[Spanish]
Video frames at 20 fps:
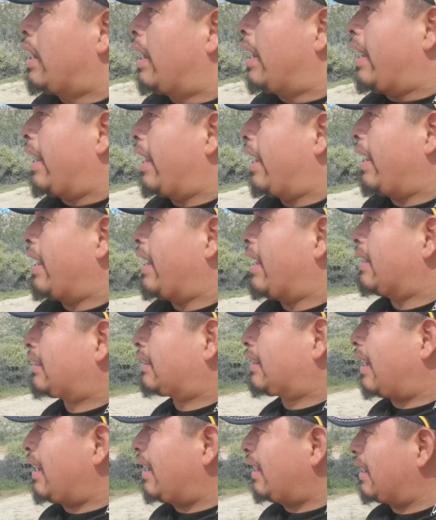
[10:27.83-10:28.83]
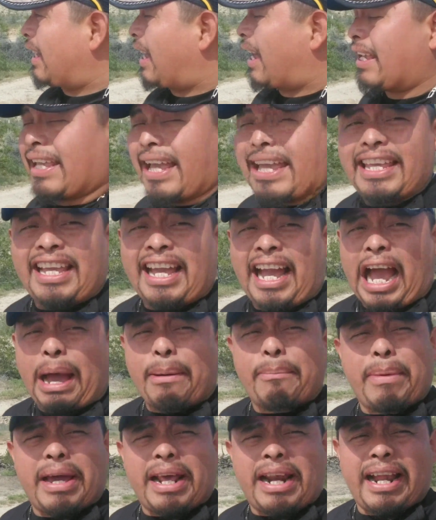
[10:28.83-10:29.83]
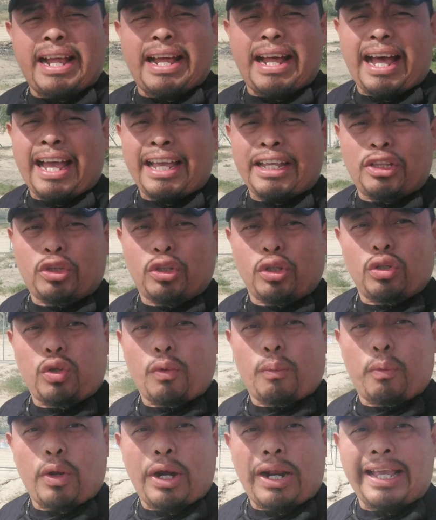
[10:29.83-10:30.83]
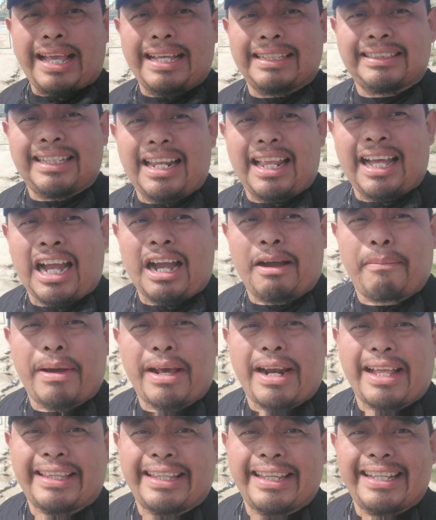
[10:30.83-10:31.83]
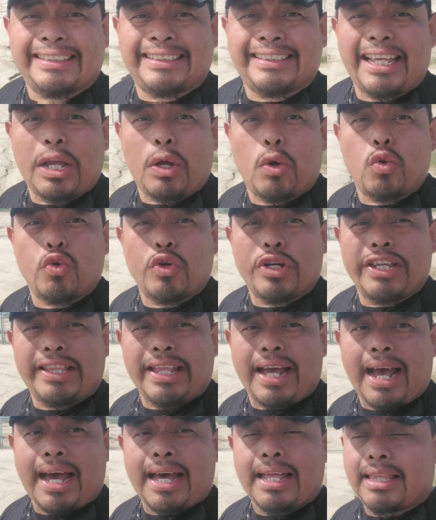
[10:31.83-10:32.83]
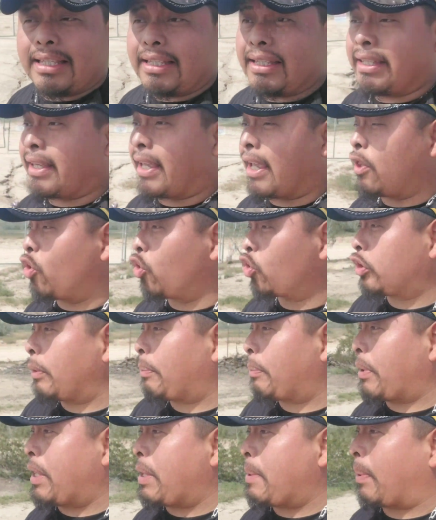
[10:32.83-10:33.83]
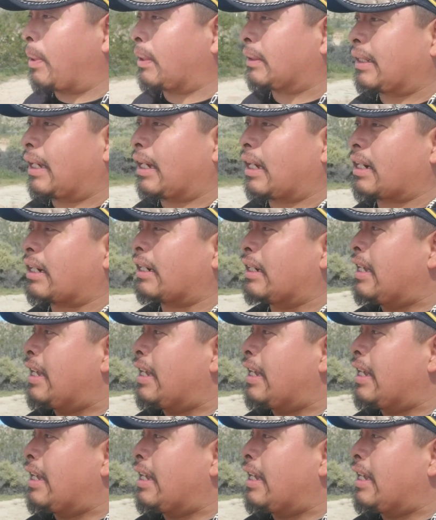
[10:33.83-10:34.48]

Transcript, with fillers: Eh, está, ahí hay cámara, hay todo, por allá está la cámara de seguridad y que no se puede pasar